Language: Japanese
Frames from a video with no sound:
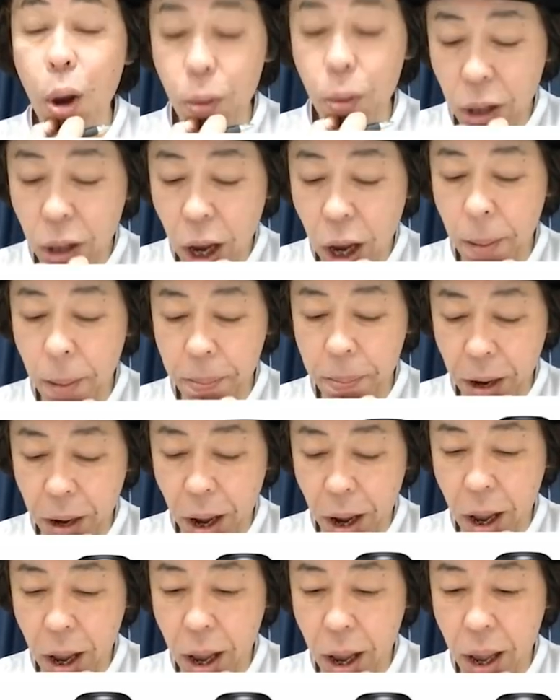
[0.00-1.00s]
はい、で、
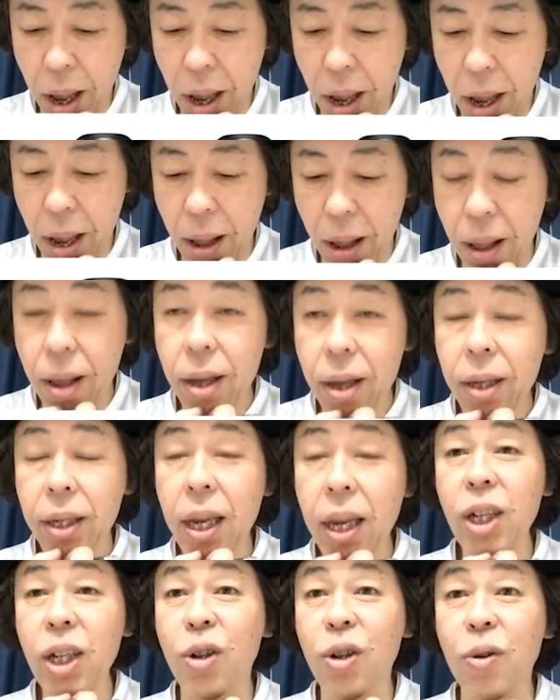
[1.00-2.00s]
えー、
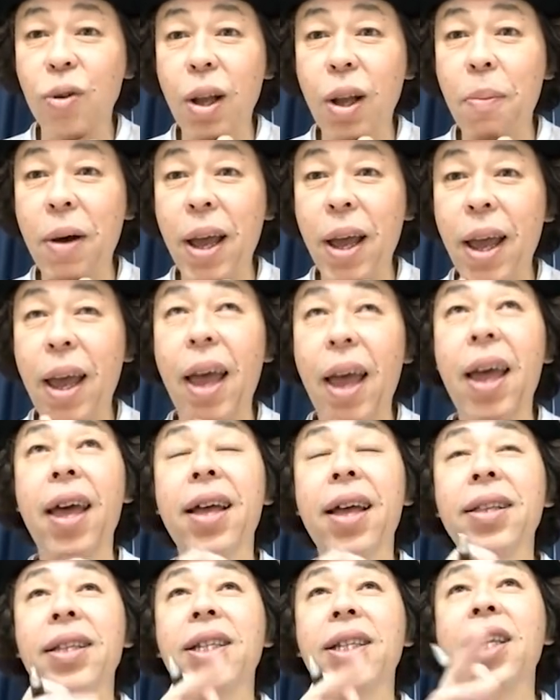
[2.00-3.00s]
選手の名前、
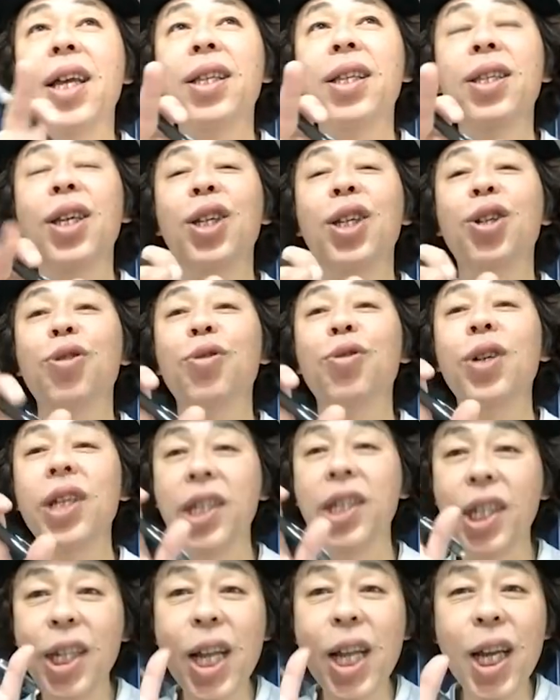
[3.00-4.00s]
えー、2021
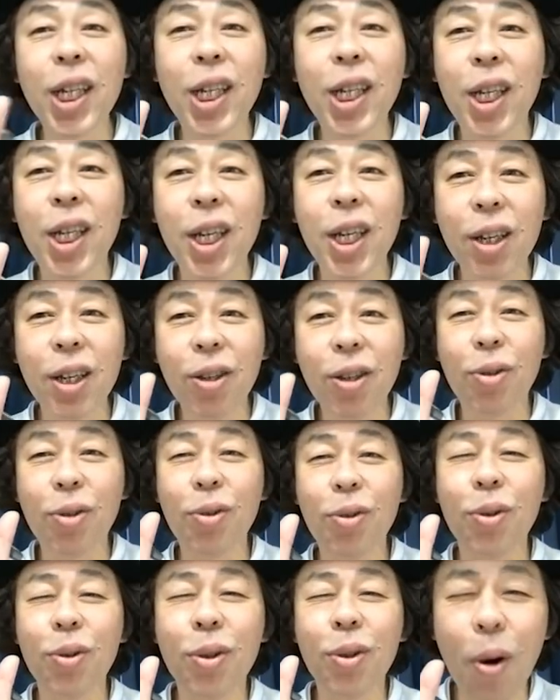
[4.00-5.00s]
年シーズ
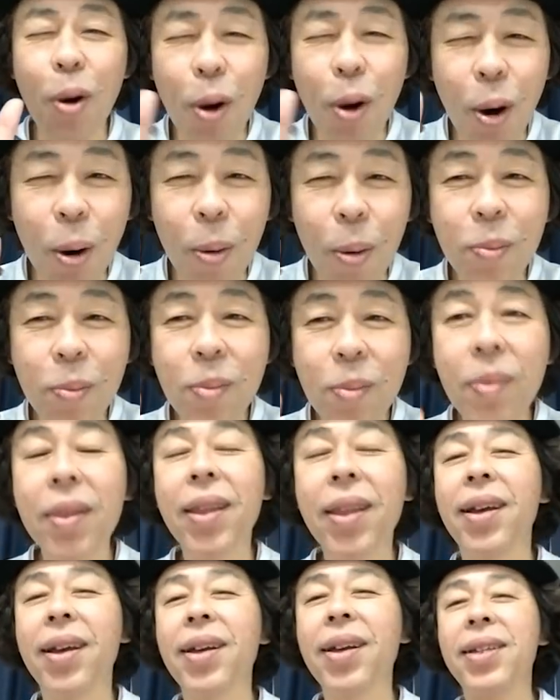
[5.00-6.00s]
ンの
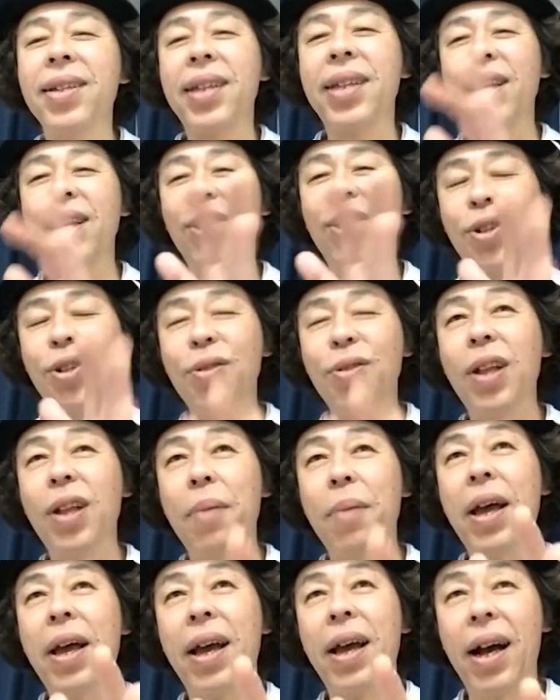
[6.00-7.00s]
選手の
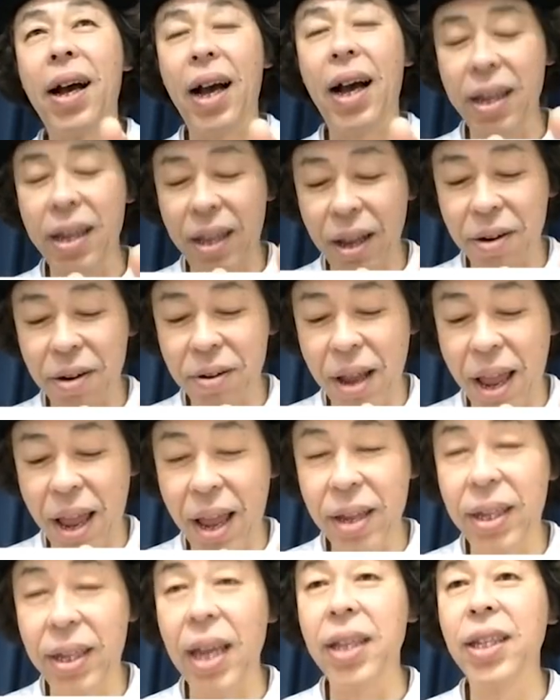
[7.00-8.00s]
名前が書いてる、
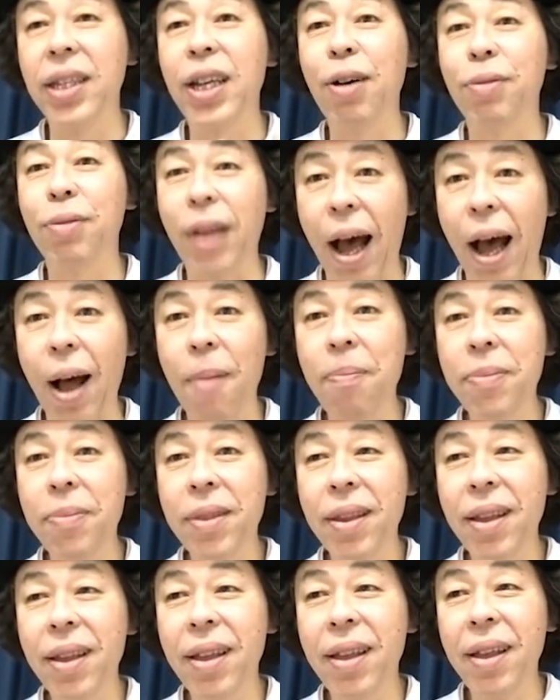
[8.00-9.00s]
えー、戦者札
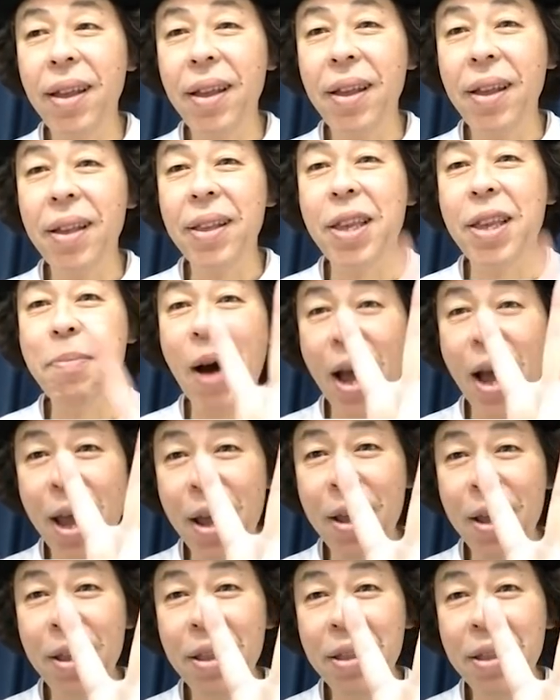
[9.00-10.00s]
2
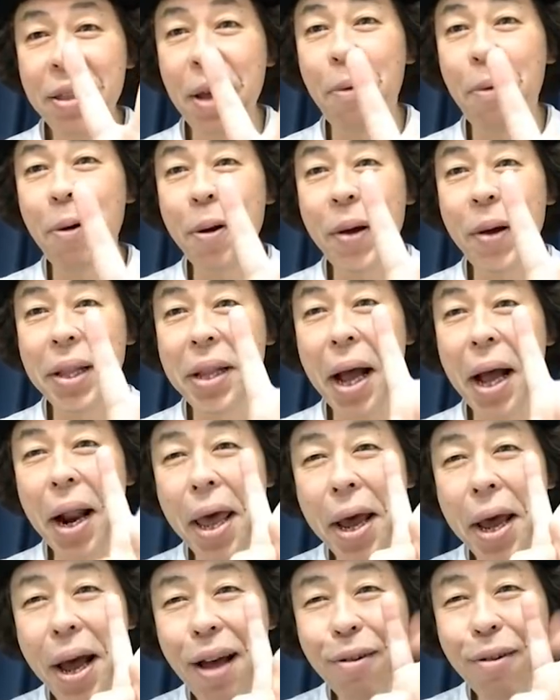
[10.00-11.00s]
枚。で、これは
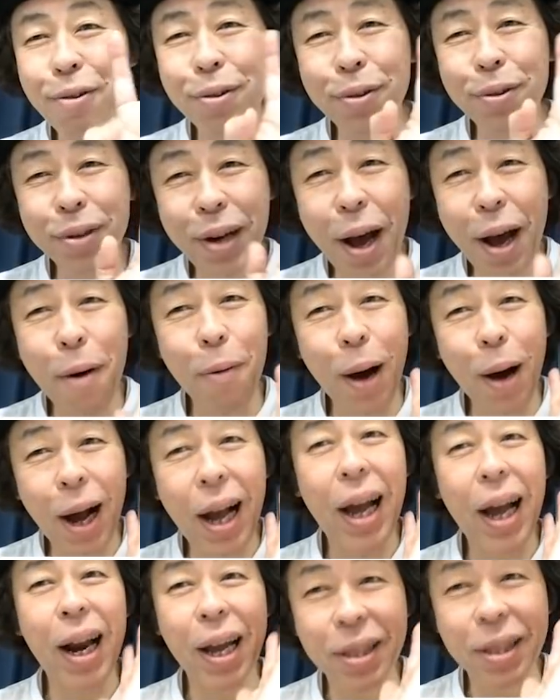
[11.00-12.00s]
誰が来るかわ
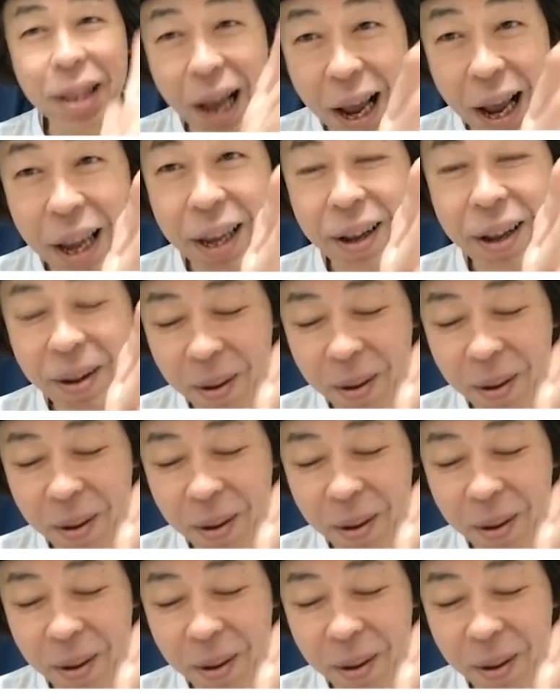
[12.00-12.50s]
からない。